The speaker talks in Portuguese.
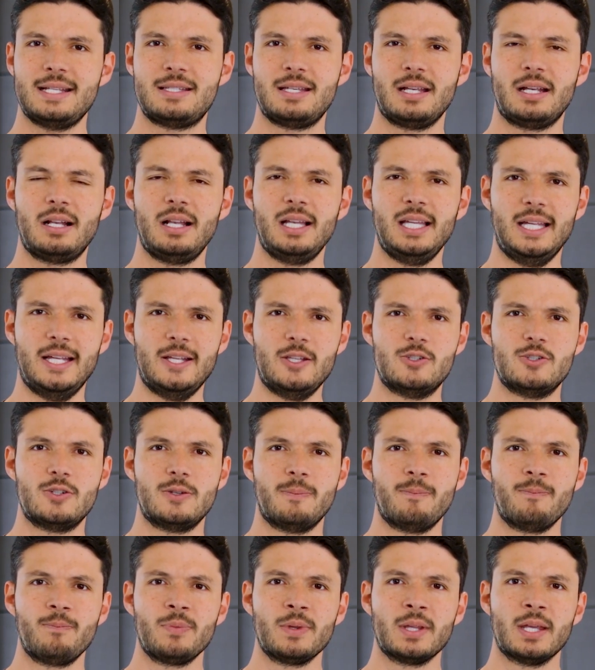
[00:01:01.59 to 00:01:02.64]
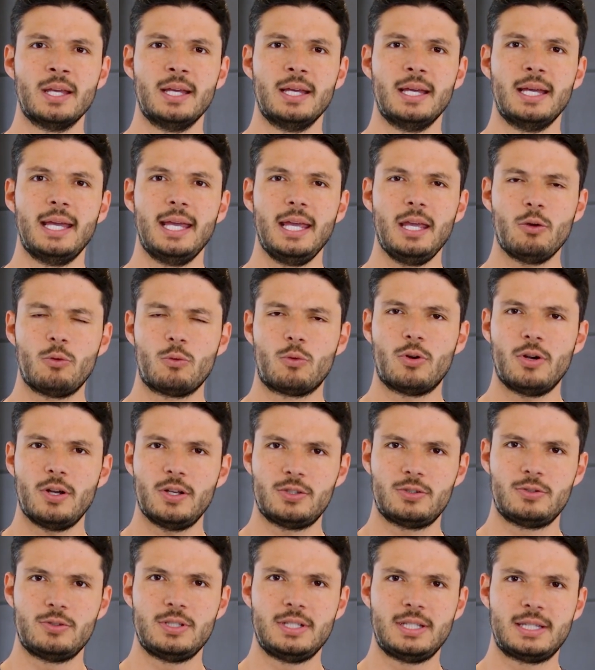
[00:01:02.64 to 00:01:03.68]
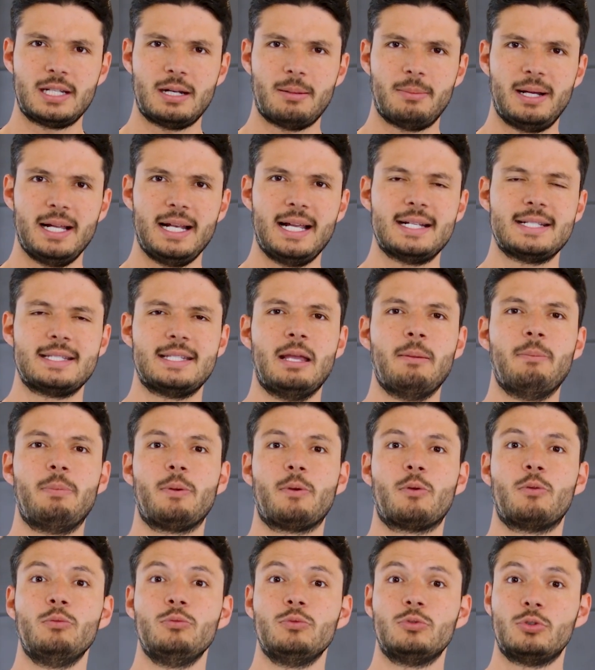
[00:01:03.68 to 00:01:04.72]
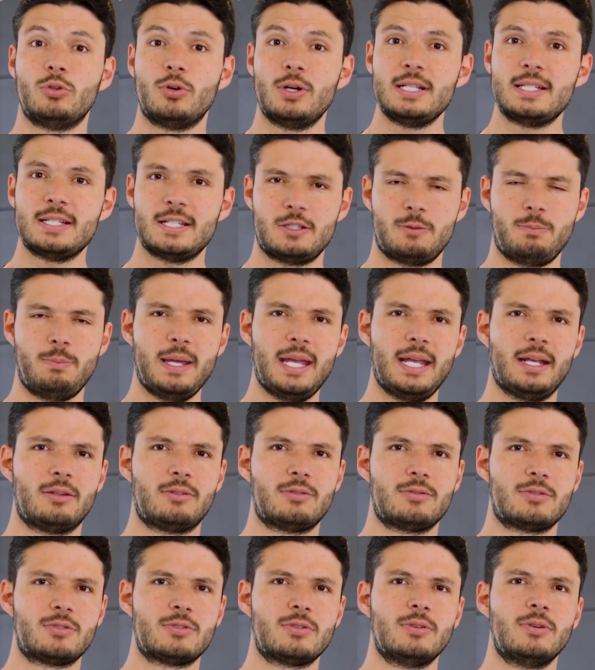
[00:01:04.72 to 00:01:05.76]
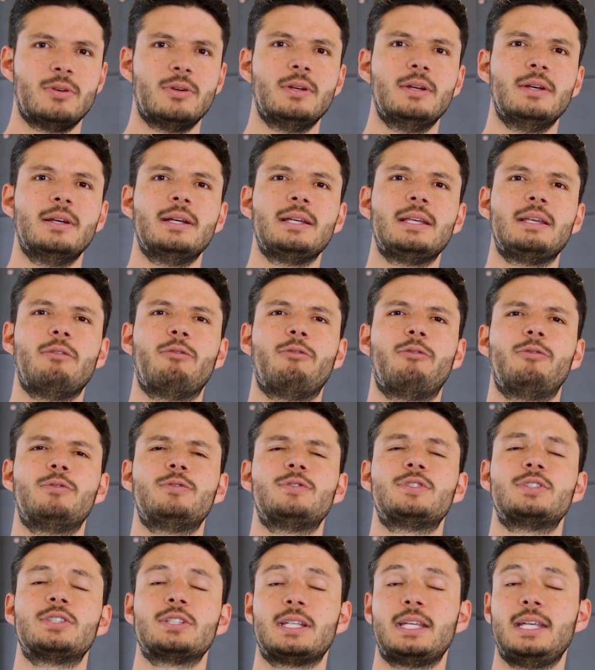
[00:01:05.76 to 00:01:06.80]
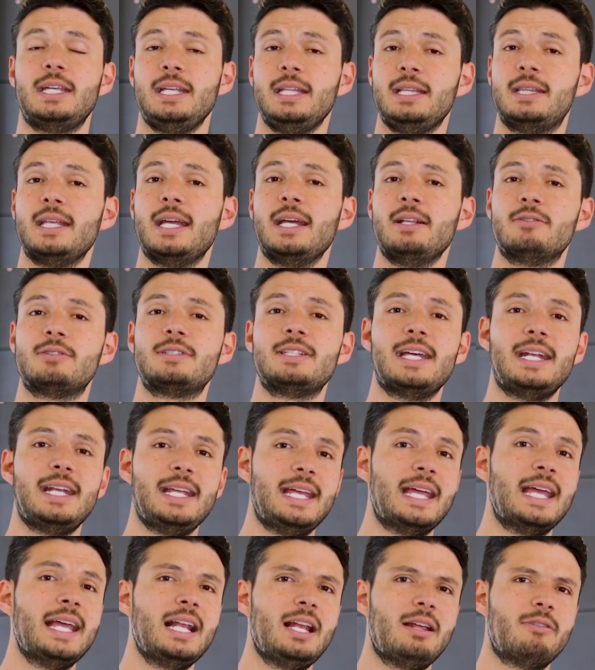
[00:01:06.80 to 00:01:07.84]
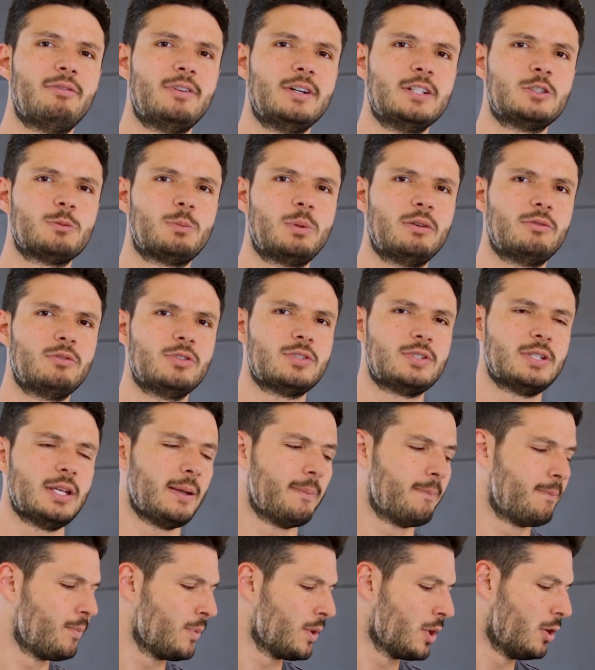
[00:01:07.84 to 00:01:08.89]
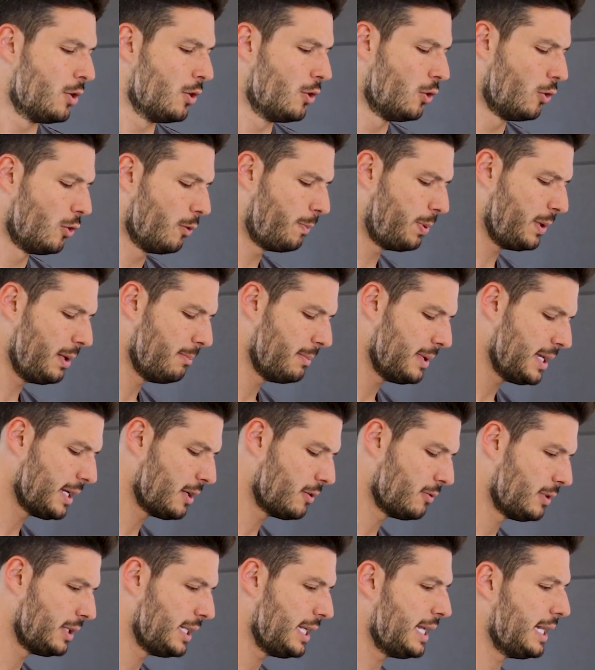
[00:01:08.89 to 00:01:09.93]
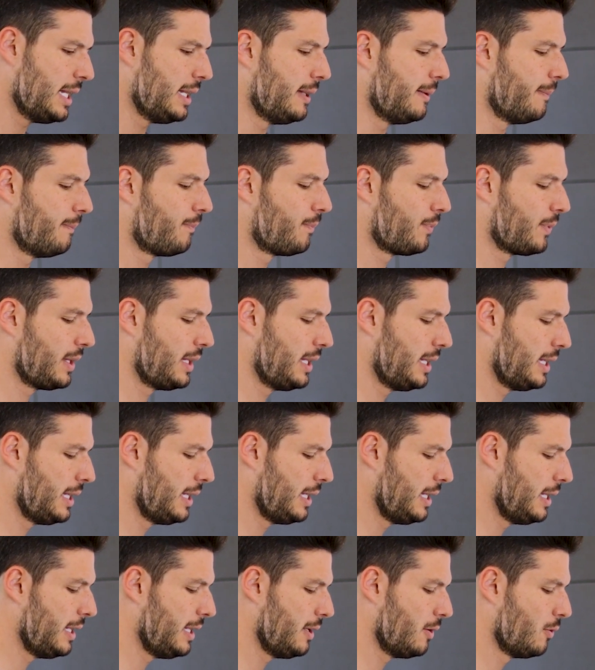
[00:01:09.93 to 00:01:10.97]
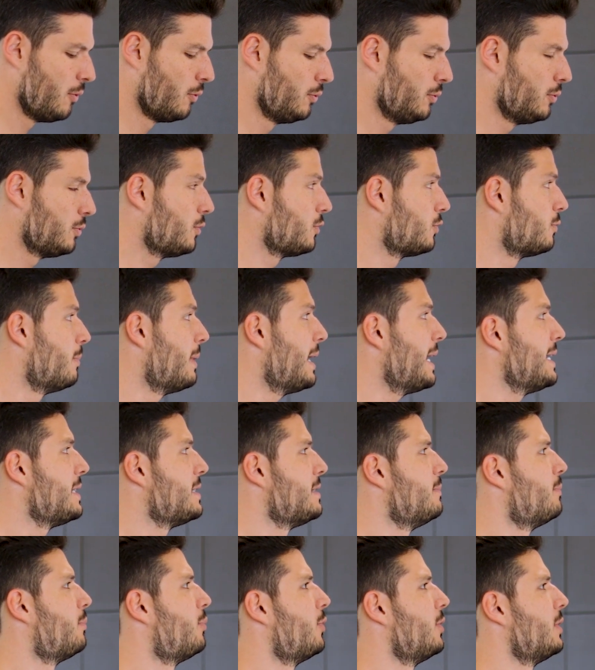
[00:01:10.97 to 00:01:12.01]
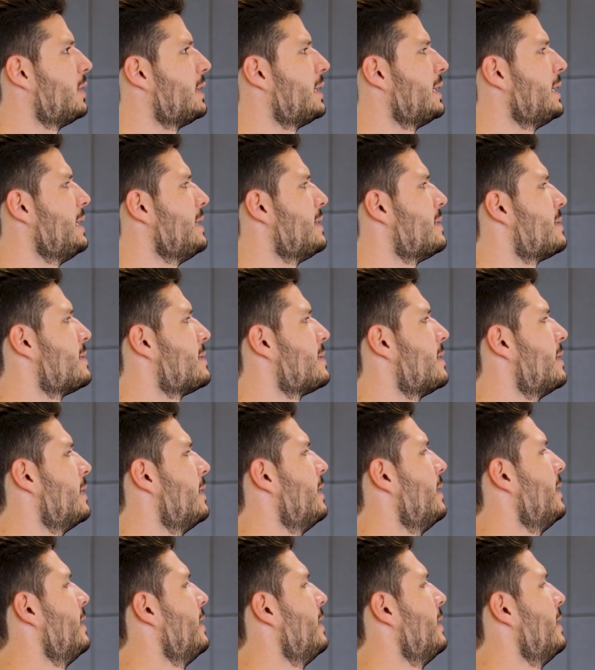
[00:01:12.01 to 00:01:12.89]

esse cliente. Eu gosto de trabalhar sempre com dois aspectos que, que entendo serem relevantes para você. O primeiro dele, e um dos mais importantes,